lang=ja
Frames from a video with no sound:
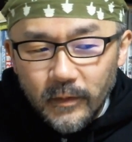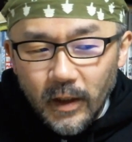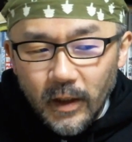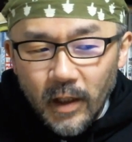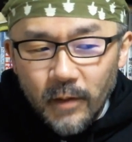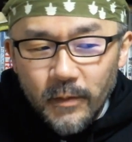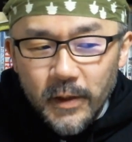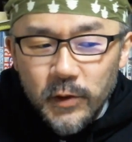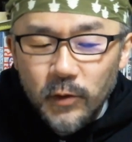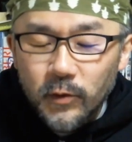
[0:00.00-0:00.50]

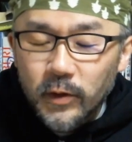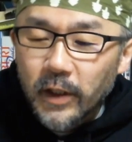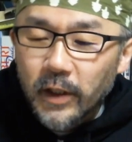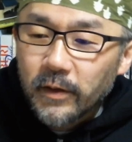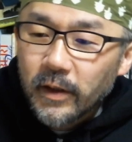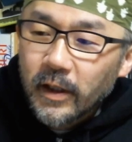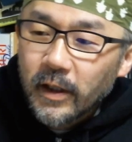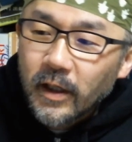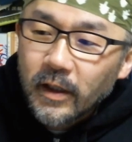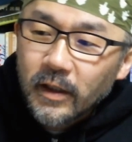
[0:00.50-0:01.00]
まあ、そうだよ
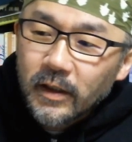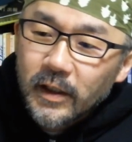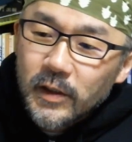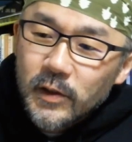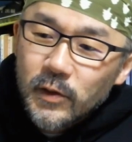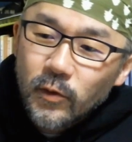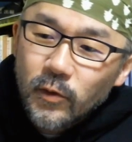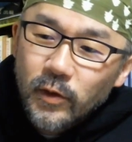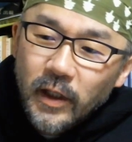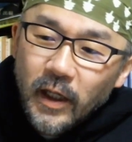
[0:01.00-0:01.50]
ね、あなたす
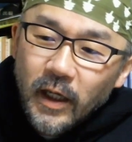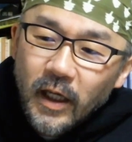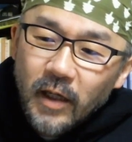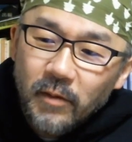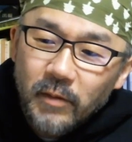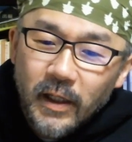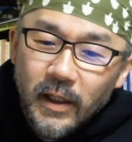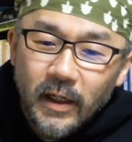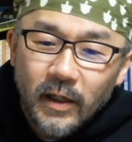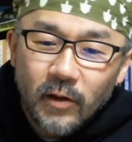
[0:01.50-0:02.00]
ごいね、
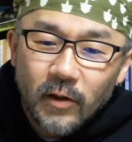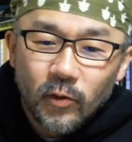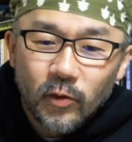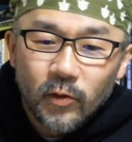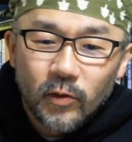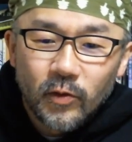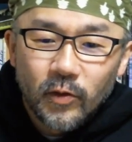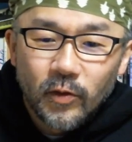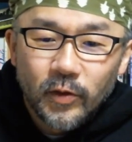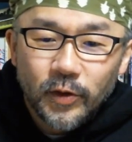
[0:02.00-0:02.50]
みたいなこと
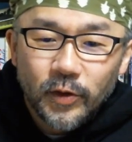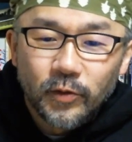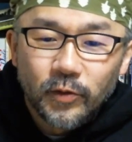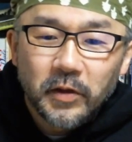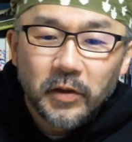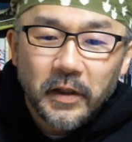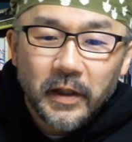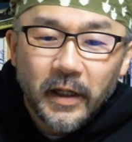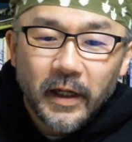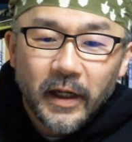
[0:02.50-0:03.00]
を言っ
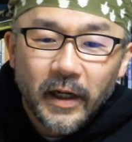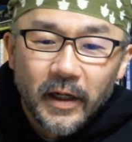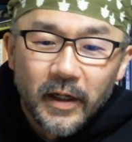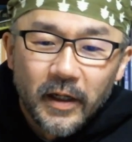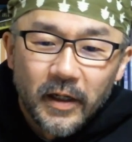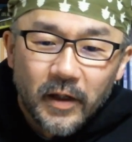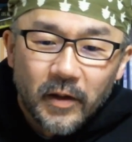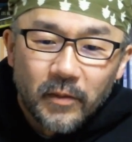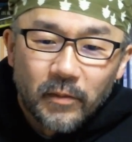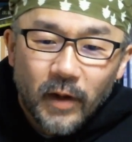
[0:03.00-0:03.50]
て、
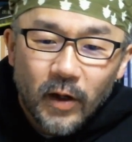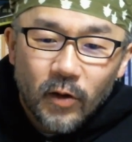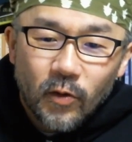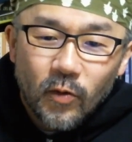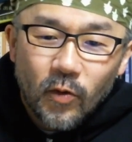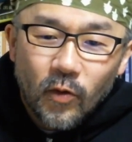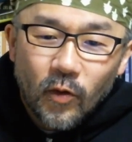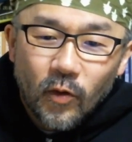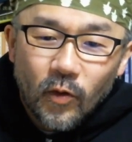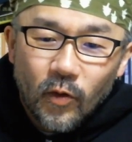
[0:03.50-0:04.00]
まあ、
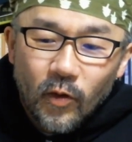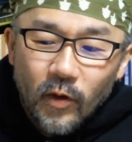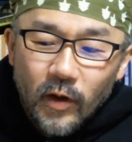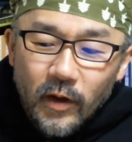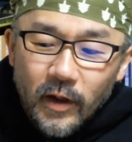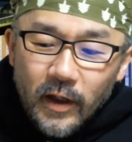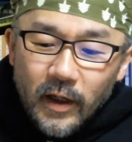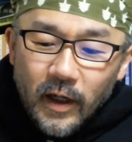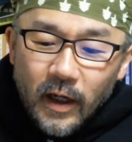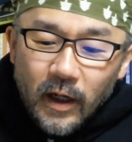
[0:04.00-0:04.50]
こう、
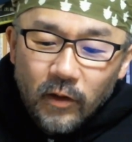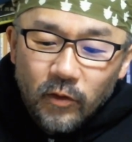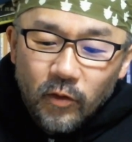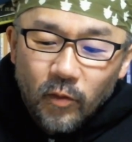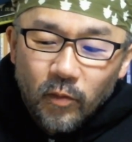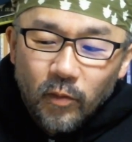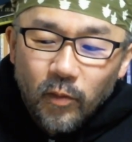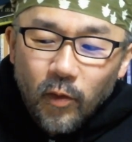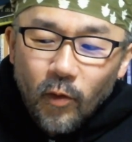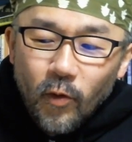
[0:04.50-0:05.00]
あの、
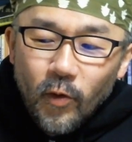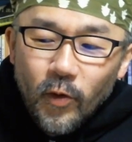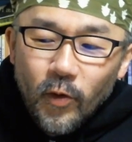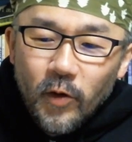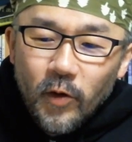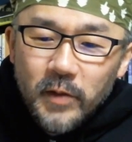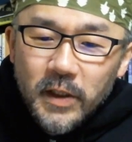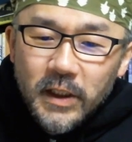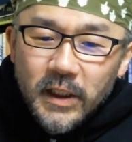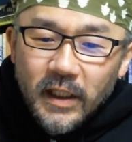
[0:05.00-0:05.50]
棒読
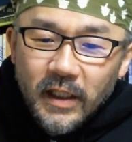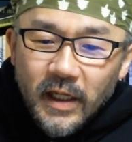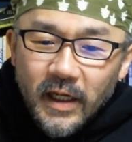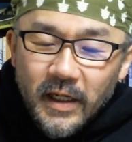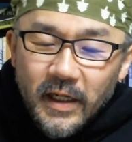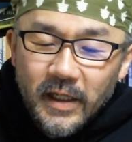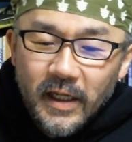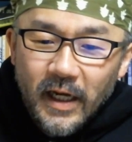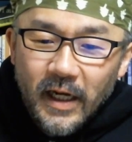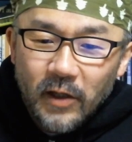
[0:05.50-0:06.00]
みじゃない
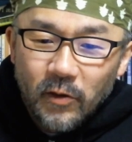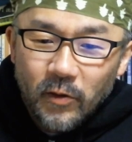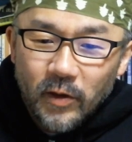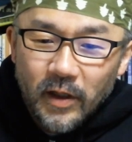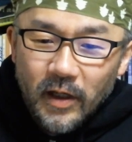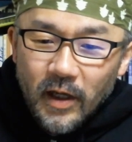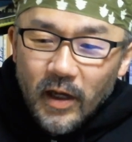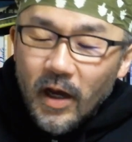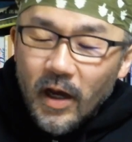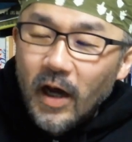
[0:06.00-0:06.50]
程度に、
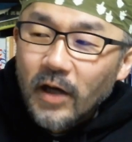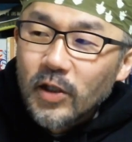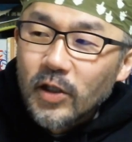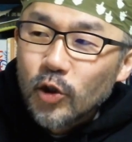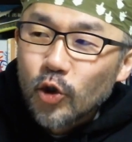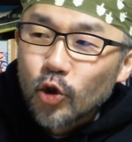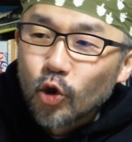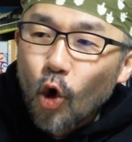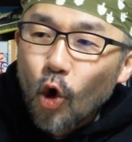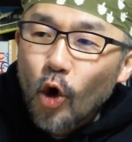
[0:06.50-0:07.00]

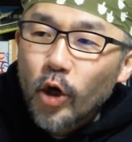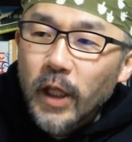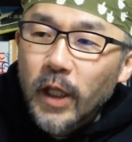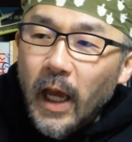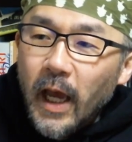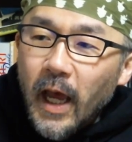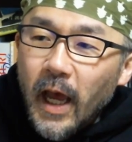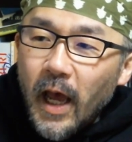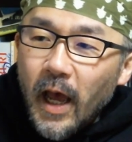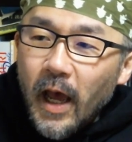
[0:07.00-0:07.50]
すごい
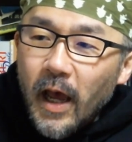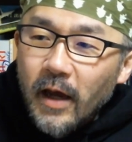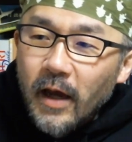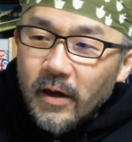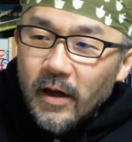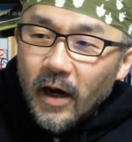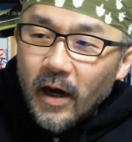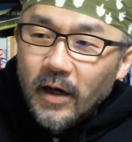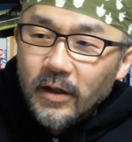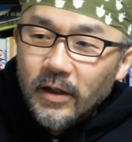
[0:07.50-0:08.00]
ね。
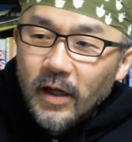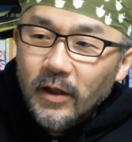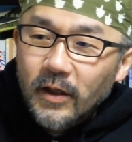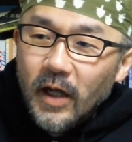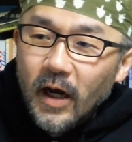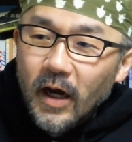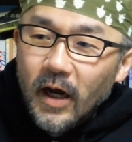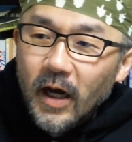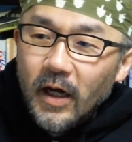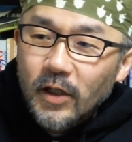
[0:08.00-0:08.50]
あな
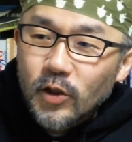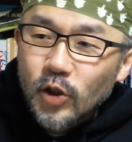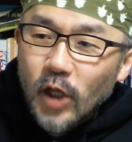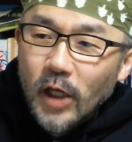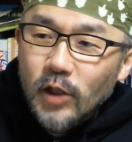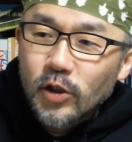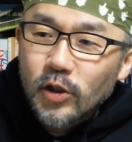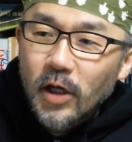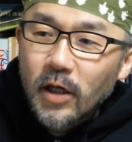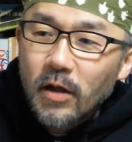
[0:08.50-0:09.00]
た、さ
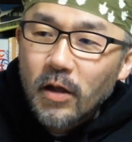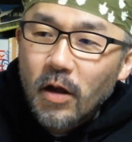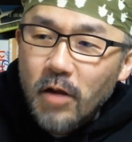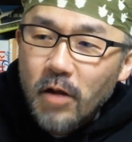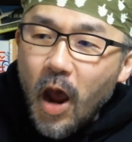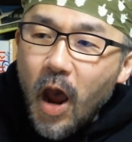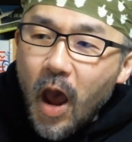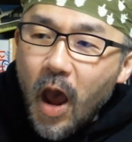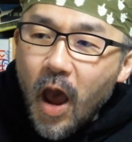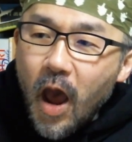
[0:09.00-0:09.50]
すがだ
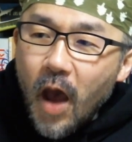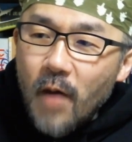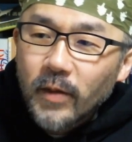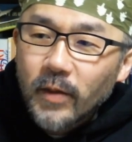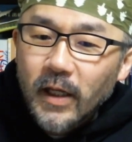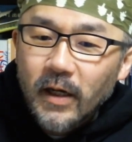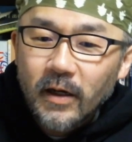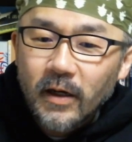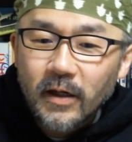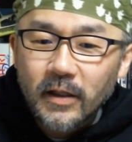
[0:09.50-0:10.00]
ね。みた
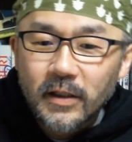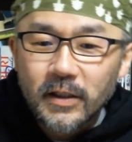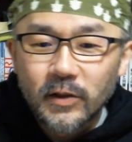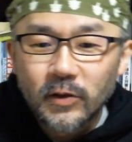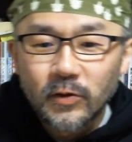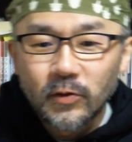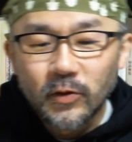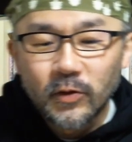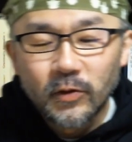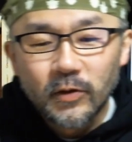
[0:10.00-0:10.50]
いな感じ
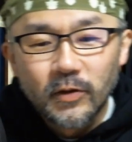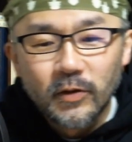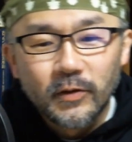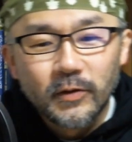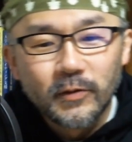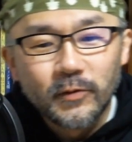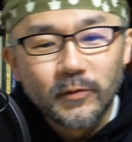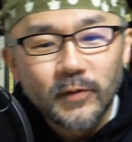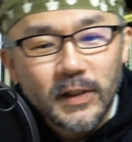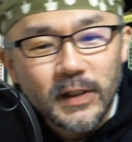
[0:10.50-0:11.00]
の、
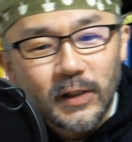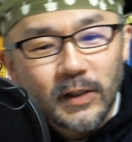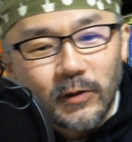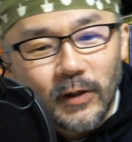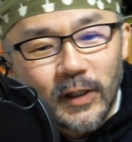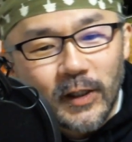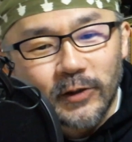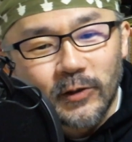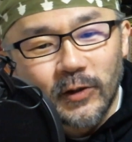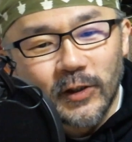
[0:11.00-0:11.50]
わざとら
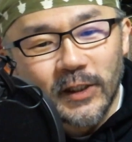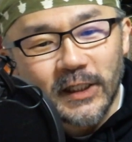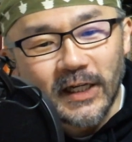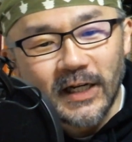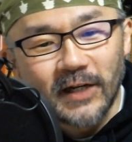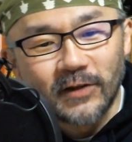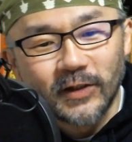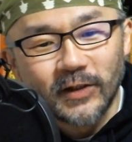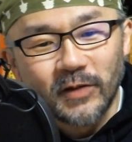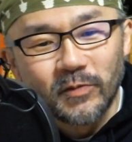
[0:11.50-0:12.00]
しくじゃな
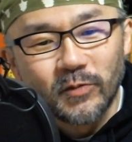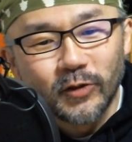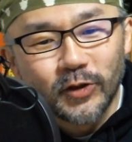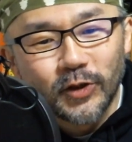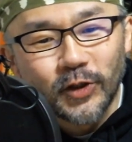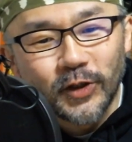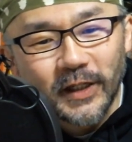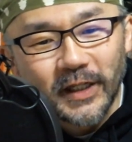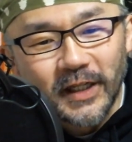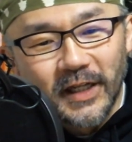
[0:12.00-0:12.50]
くて、もう
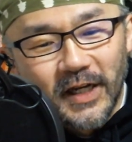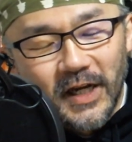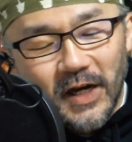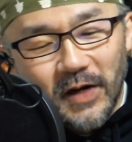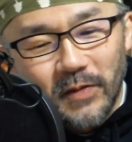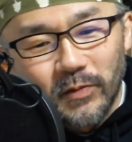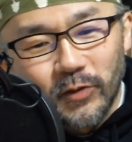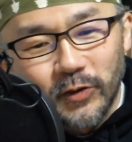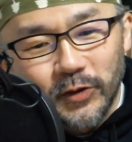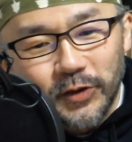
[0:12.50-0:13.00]
ちょい、
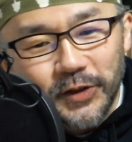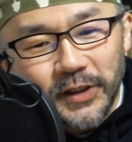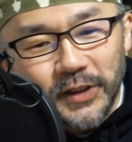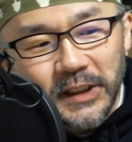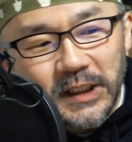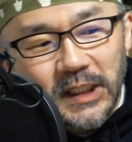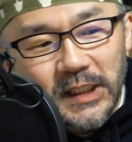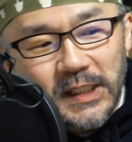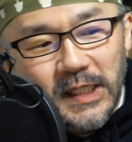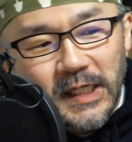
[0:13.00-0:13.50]
もうちょい
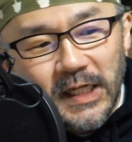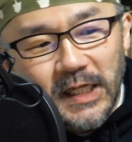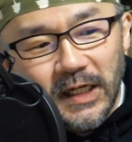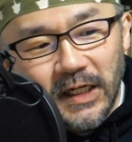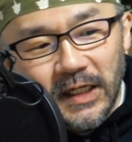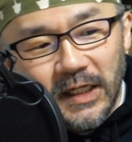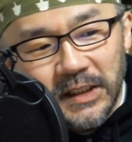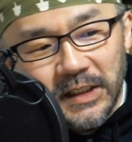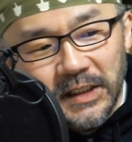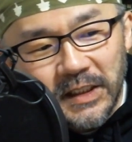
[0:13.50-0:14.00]
自然な
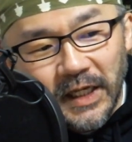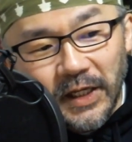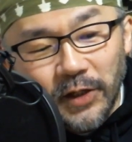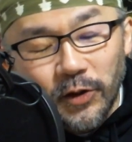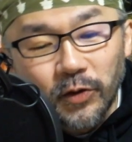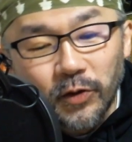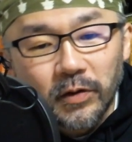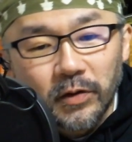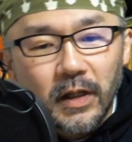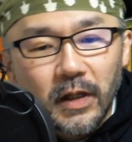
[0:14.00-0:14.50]
感じで
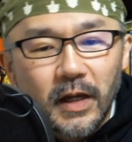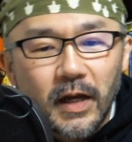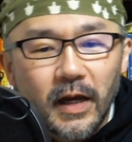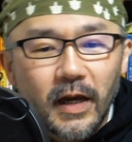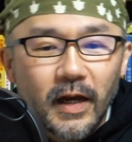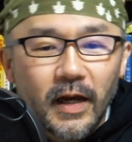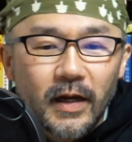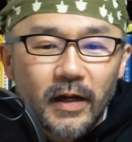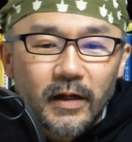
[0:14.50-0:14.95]
言って、